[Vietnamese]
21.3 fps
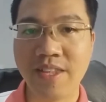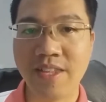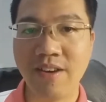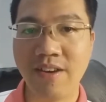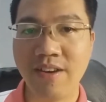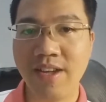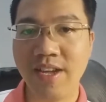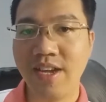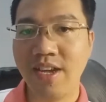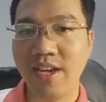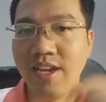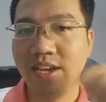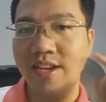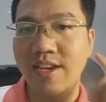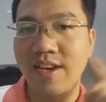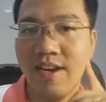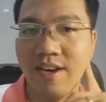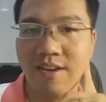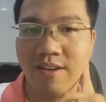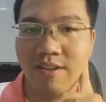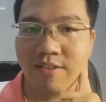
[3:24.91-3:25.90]
Rồi,
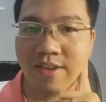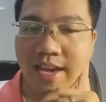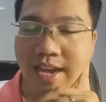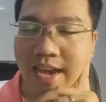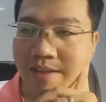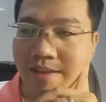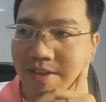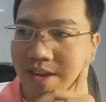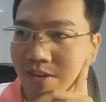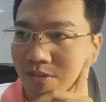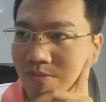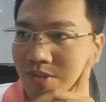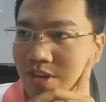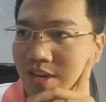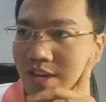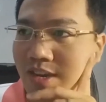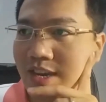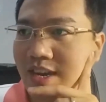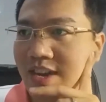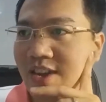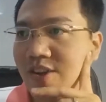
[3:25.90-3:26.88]
à, ok em đang đúng
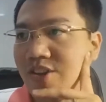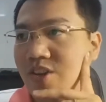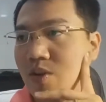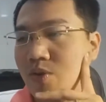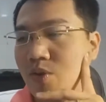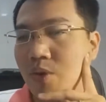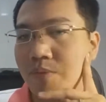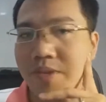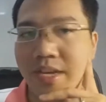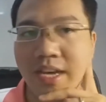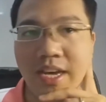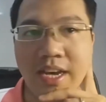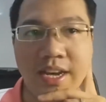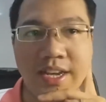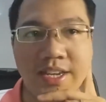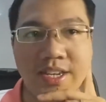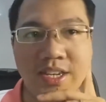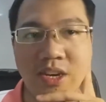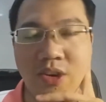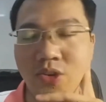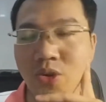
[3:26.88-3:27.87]
rồi. À, dấu dũng nhá.
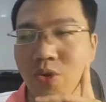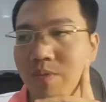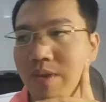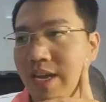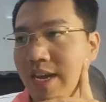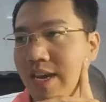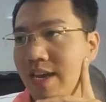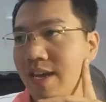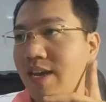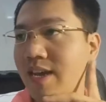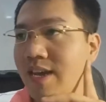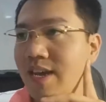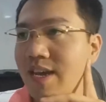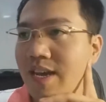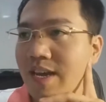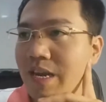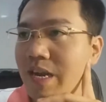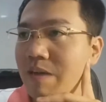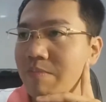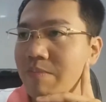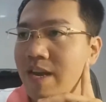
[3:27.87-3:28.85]
Dấu dũng là
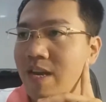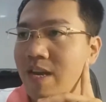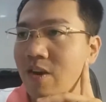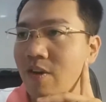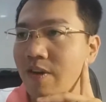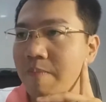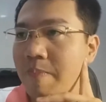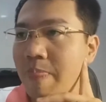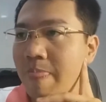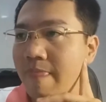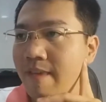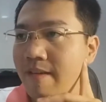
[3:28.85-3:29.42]
là bơi lội.